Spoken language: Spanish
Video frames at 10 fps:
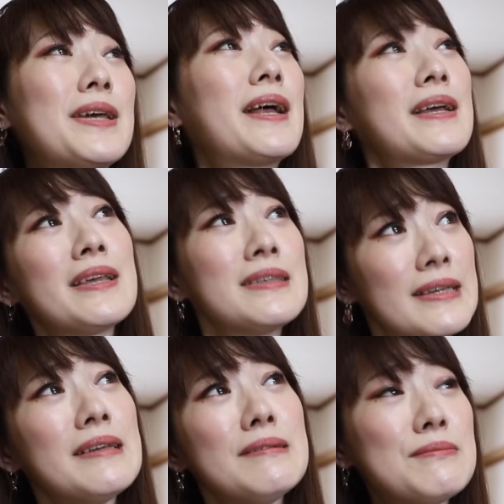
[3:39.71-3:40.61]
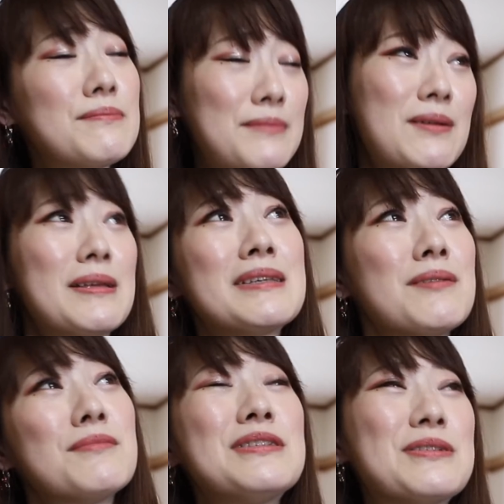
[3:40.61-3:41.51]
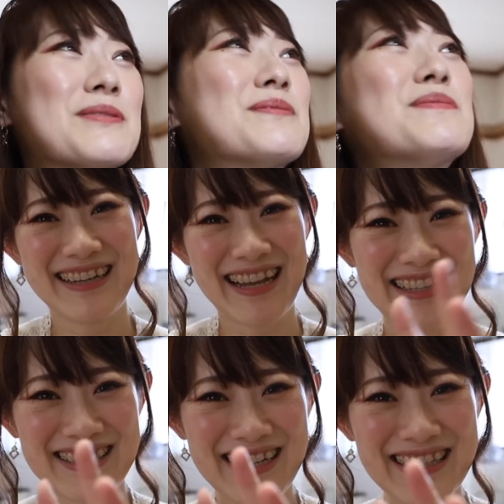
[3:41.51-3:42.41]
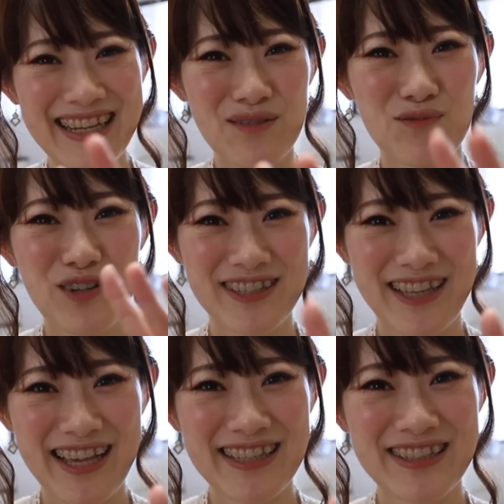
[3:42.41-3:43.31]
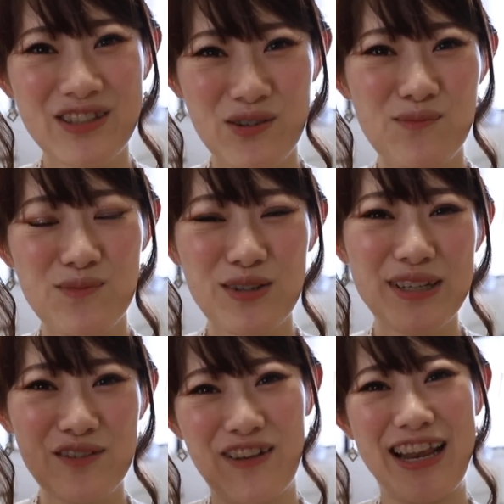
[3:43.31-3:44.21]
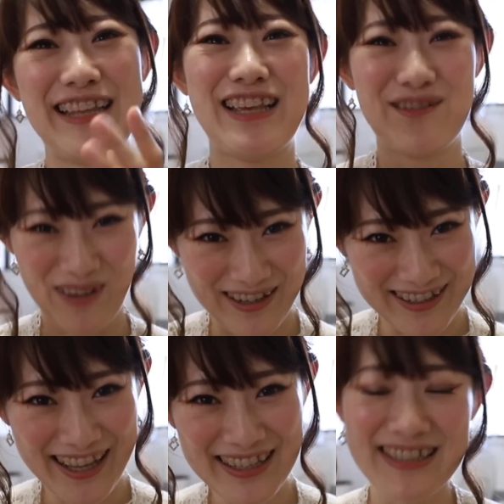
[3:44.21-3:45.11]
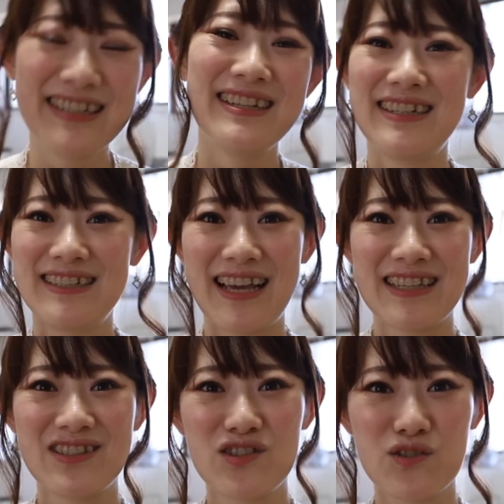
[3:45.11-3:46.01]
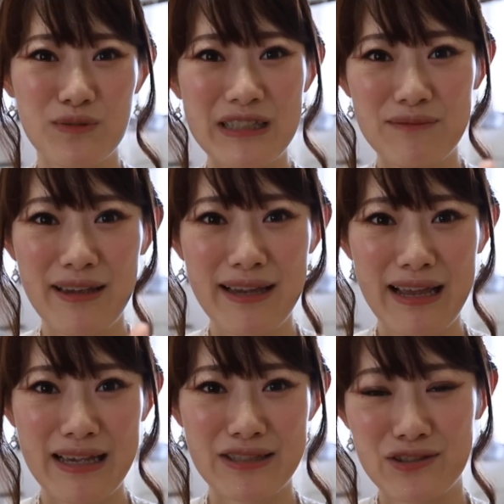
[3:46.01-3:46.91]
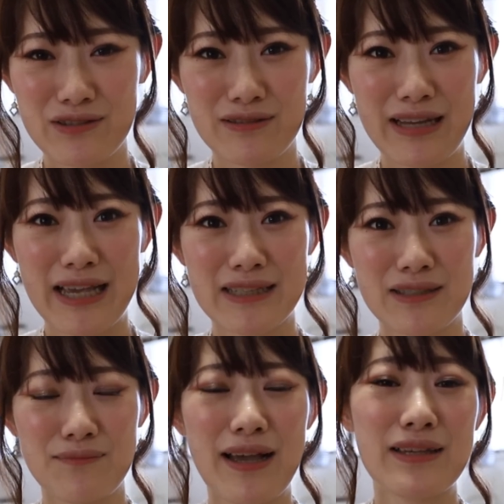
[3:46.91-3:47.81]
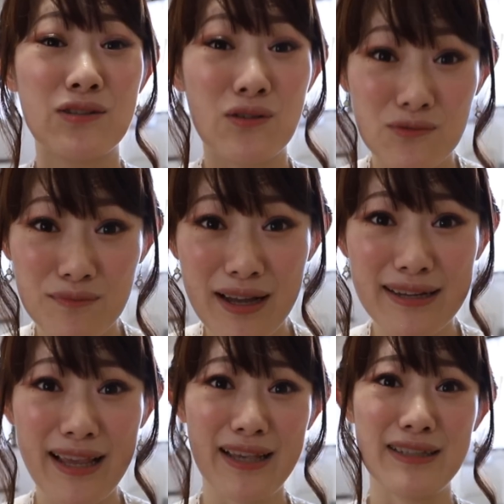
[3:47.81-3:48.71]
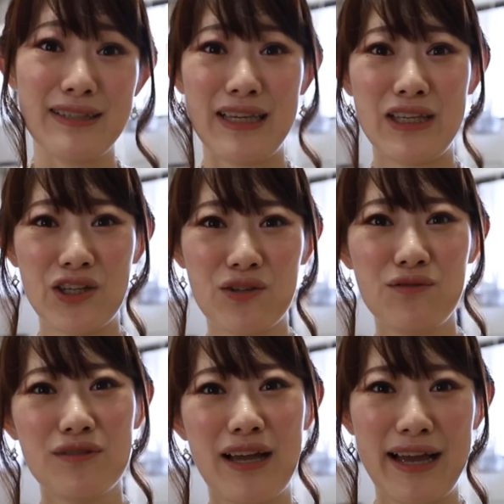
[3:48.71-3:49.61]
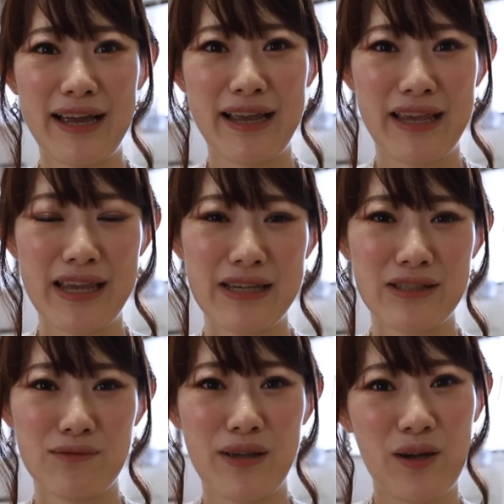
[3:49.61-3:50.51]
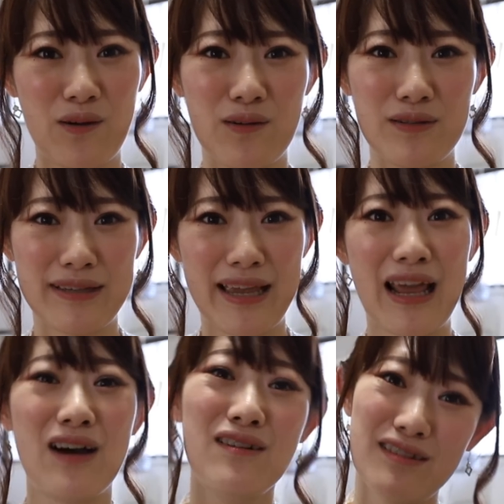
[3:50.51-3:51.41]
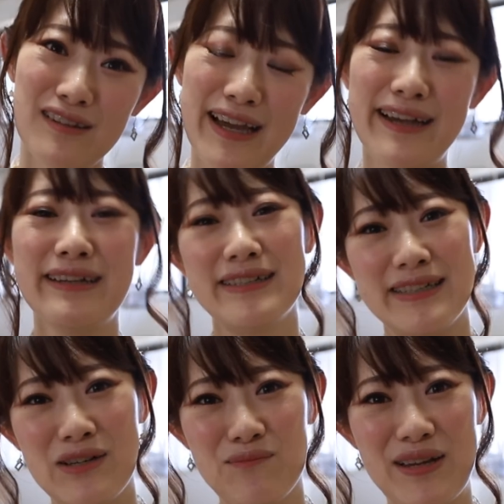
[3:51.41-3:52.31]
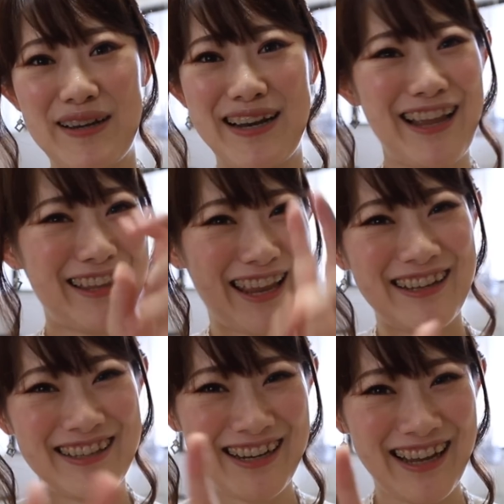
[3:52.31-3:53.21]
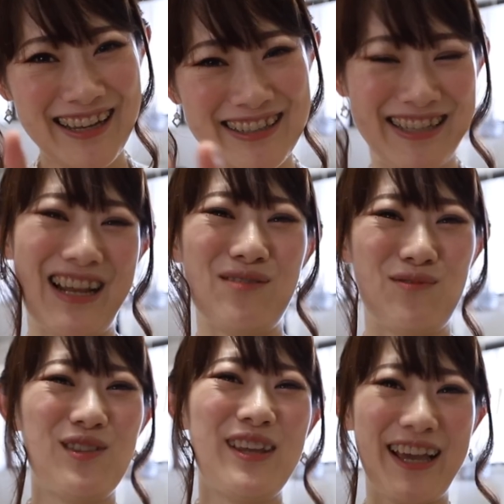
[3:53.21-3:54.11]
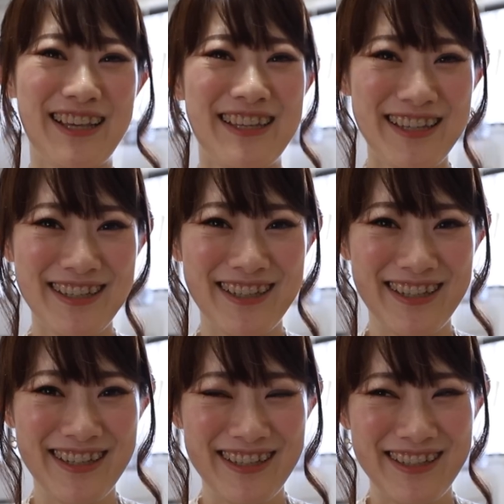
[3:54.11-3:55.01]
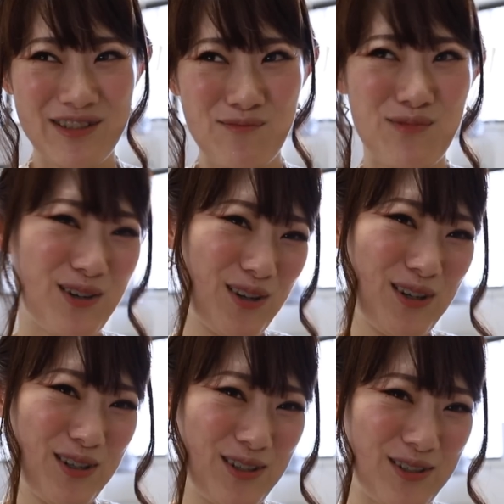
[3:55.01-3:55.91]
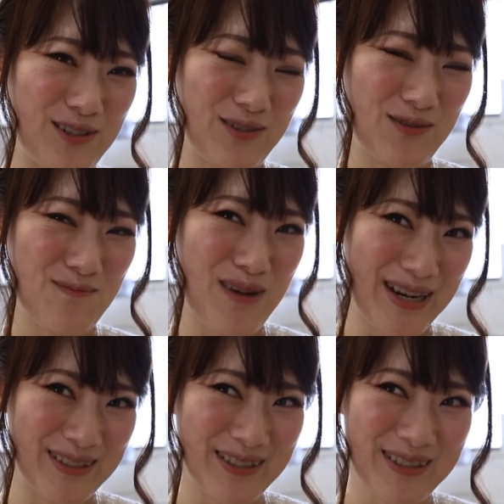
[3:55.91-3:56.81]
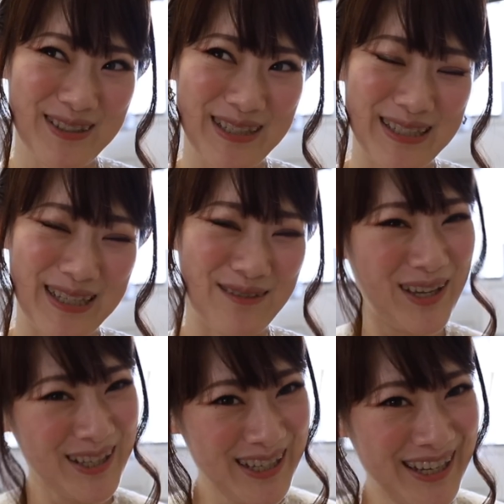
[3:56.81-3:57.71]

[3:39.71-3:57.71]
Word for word: ¿Verdad que sí? Me lo dice mucho. Las tres respuestas son muy diferentes, ¿verdad? Las dos primeras son las más normales y ninguna es mejor que la otra. Pero en la tercera, si responde así, un poco mal, ¿no? ¿Está bien?